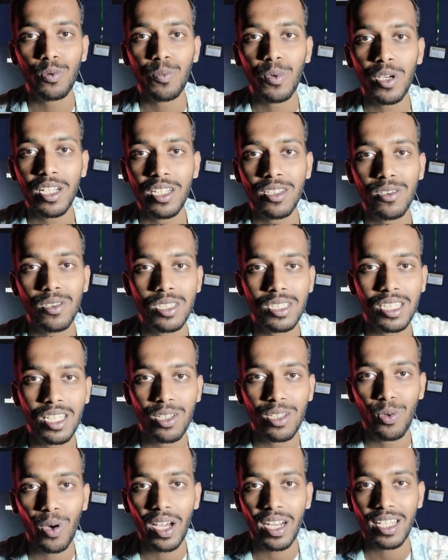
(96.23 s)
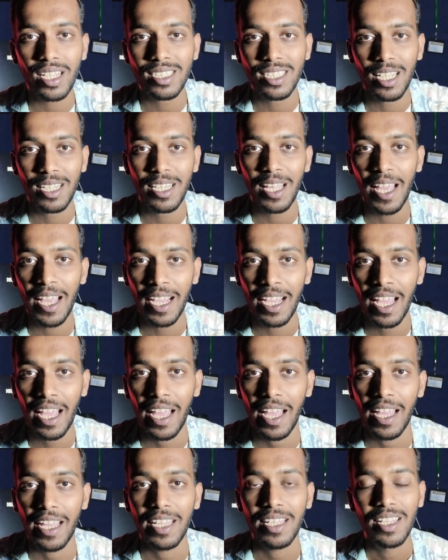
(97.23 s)
सुपर हीरोज़ के द्वारा सताया
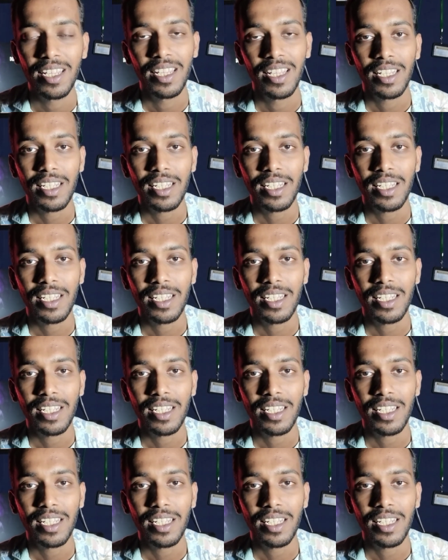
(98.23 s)
गया है